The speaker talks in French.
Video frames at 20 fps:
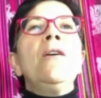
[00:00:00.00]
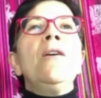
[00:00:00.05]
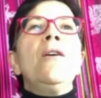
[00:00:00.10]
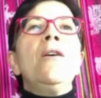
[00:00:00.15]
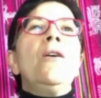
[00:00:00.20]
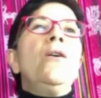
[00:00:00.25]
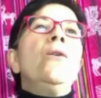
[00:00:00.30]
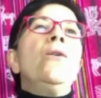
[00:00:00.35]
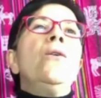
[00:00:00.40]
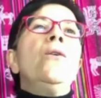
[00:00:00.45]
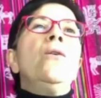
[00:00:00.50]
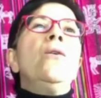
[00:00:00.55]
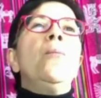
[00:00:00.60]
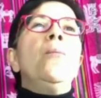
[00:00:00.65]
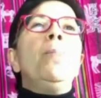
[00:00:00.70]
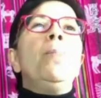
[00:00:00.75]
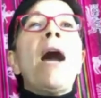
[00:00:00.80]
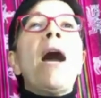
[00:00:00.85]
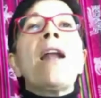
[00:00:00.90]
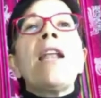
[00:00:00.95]
euh,
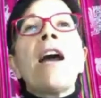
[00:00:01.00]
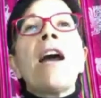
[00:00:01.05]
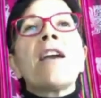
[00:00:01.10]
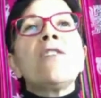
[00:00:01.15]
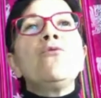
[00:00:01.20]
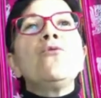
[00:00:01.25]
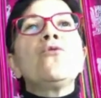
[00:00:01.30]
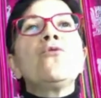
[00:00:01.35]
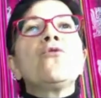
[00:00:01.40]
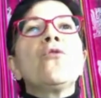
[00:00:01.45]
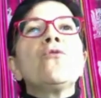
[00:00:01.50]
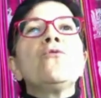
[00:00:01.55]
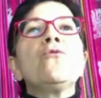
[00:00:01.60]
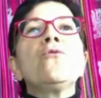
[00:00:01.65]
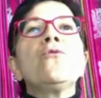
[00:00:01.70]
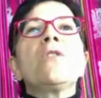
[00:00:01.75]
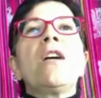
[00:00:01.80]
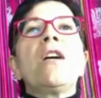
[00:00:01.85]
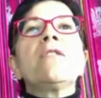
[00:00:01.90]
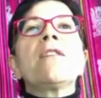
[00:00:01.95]
par la réduction
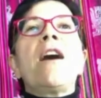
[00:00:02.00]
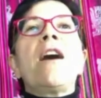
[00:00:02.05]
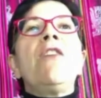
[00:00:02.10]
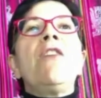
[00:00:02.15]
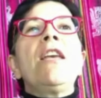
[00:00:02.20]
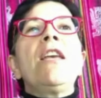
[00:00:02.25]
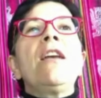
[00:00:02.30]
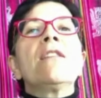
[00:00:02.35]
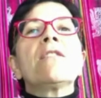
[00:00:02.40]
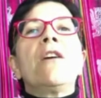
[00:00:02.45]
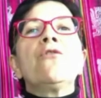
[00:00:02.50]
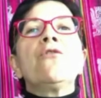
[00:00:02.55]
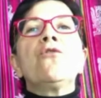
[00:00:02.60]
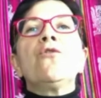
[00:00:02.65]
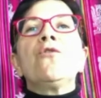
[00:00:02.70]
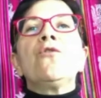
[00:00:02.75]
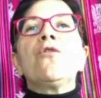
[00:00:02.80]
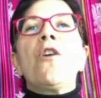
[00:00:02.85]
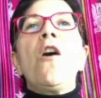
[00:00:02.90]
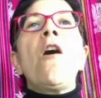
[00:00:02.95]
du temps de travail à
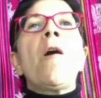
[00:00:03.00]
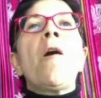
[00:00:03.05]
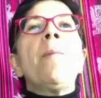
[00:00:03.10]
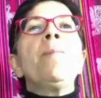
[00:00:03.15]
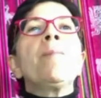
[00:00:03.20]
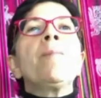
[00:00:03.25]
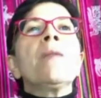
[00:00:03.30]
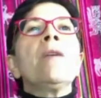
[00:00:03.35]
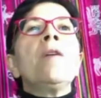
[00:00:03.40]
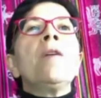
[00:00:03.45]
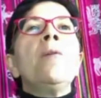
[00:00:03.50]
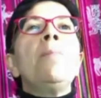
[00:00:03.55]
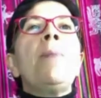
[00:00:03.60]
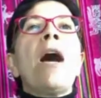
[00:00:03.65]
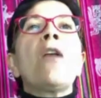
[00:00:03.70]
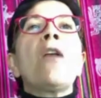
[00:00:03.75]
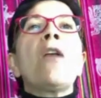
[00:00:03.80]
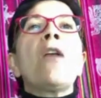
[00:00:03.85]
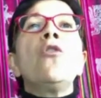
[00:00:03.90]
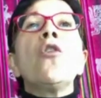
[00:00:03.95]
32 heures,
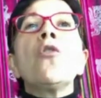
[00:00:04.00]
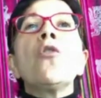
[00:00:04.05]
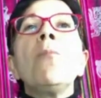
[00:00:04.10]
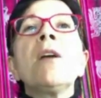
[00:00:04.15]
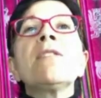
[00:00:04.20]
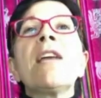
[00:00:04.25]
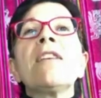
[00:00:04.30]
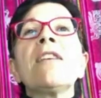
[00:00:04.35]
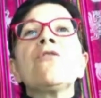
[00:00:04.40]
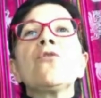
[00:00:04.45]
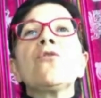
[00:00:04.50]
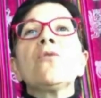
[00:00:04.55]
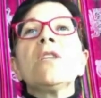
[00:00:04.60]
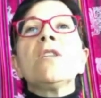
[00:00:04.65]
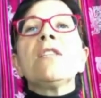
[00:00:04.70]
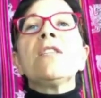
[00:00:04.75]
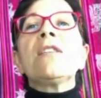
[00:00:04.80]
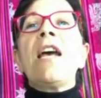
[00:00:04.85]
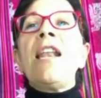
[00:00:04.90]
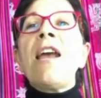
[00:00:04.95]
par l'augmentation
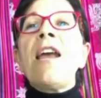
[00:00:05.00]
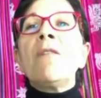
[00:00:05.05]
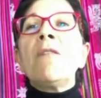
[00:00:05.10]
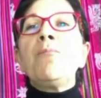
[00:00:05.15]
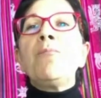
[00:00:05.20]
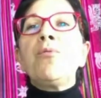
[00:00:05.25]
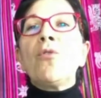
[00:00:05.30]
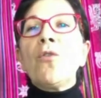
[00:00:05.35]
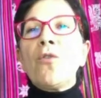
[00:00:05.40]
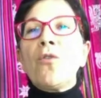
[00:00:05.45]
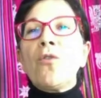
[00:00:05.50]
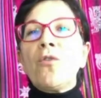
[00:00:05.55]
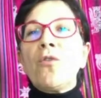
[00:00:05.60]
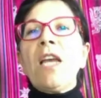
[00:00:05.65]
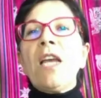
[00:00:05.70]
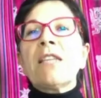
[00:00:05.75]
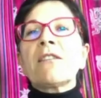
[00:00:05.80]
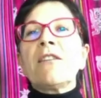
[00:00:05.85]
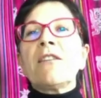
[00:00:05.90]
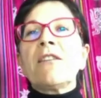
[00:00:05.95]
des salaires pour
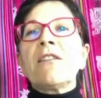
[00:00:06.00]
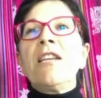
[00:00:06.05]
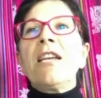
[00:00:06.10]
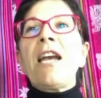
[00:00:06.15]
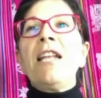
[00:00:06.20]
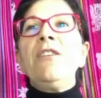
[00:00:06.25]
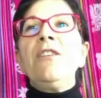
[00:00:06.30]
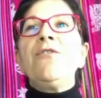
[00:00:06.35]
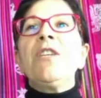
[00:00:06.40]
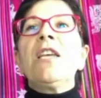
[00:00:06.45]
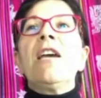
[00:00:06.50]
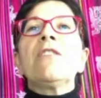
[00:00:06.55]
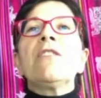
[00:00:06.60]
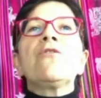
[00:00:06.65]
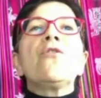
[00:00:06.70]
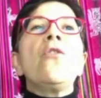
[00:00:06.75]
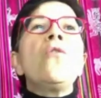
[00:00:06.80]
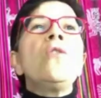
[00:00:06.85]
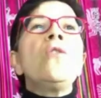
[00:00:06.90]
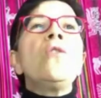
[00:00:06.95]
reconnaître les
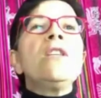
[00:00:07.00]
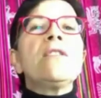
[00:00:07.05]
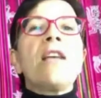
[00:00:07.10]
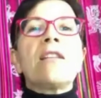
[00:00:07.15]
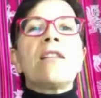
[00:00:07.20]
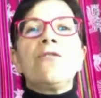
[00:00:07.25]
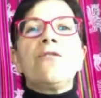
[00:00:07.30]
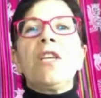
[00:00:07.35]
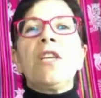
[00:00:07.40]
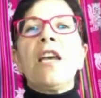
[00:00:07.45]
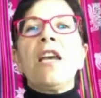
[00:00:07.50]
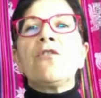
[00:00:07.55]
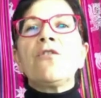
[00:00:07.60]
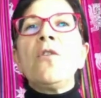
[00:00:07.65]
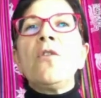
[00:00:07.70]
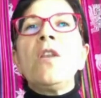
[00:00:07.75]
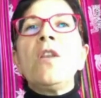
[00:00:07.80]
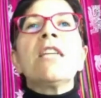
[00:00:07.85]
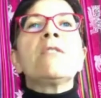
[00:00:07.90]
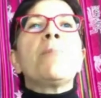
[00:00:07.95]
qualifications, les
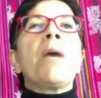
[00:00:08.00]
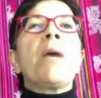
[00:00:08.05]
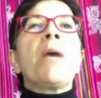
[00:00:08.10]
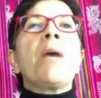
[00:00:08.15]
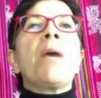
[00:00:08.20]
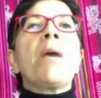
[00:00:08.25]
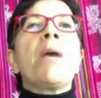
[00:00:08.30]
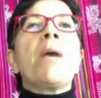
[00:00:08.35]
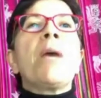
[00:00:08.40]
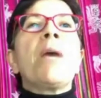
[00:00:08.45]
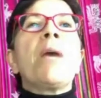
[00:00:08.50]
certifications, l'expérience,